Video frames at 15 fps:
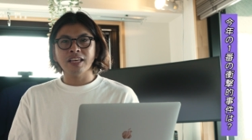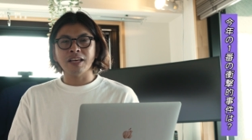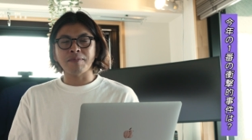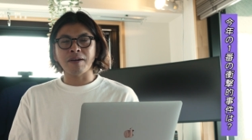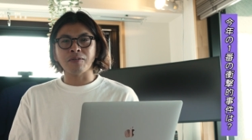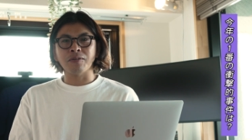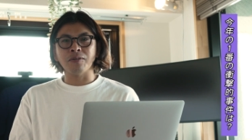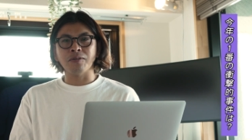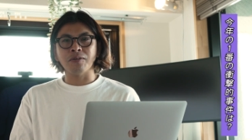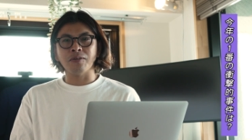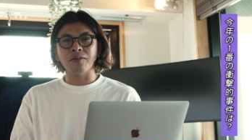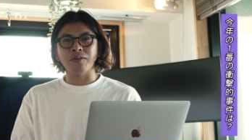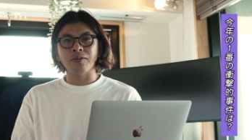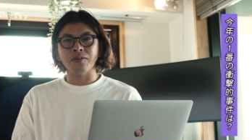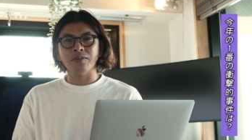やっぱ
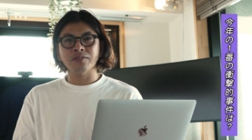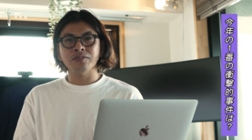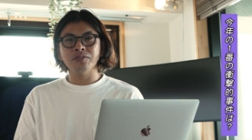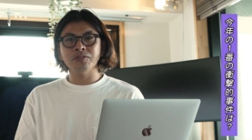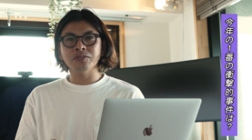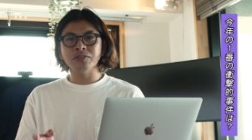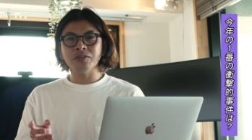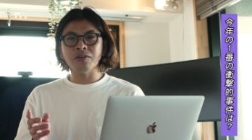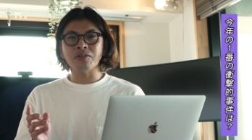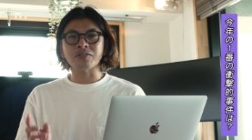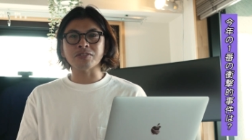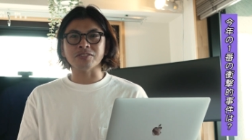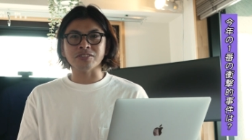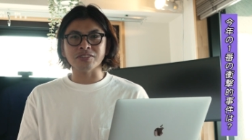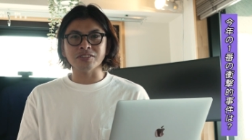こう、
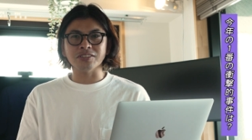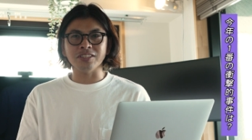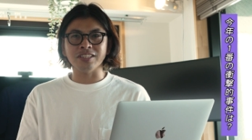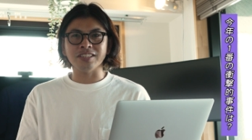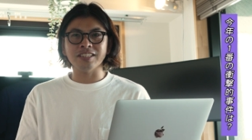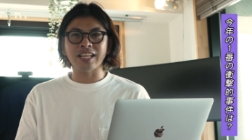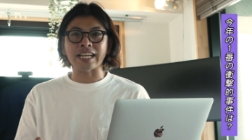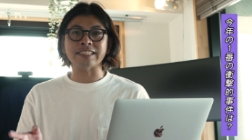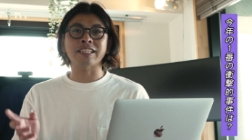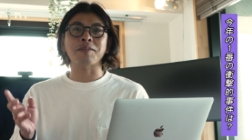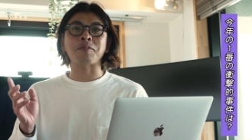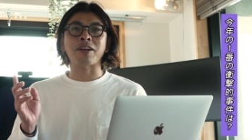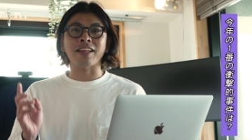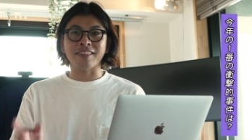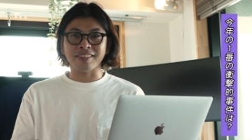ニューヨークせて
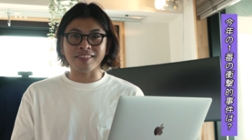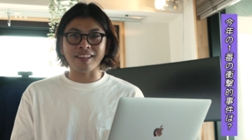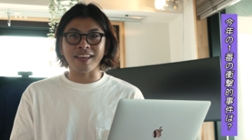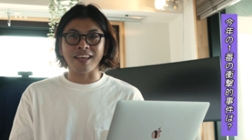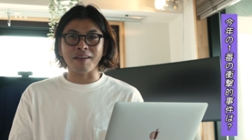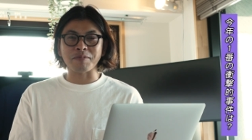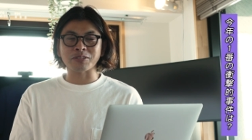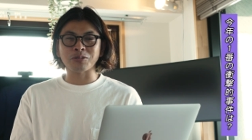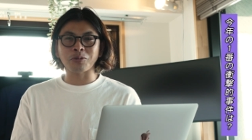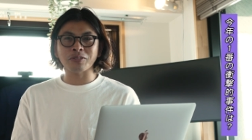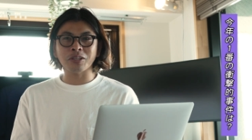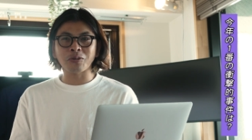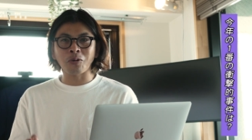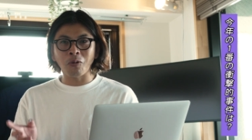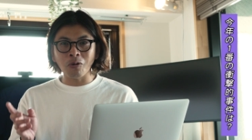もらって、まあ、そこ
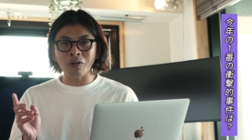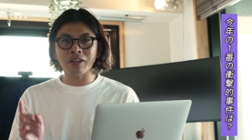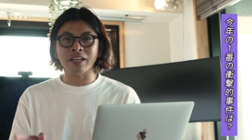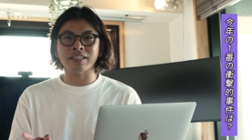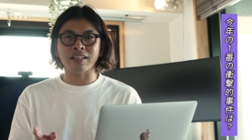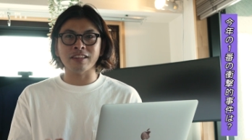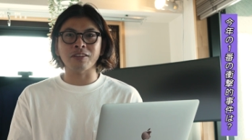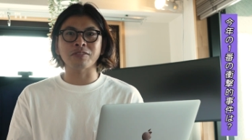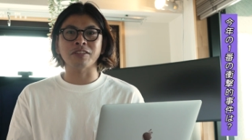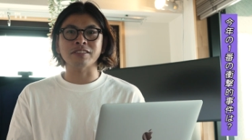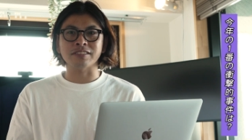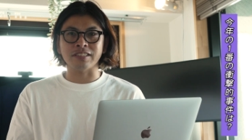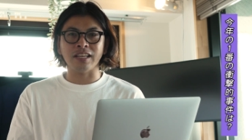でコロナになったことです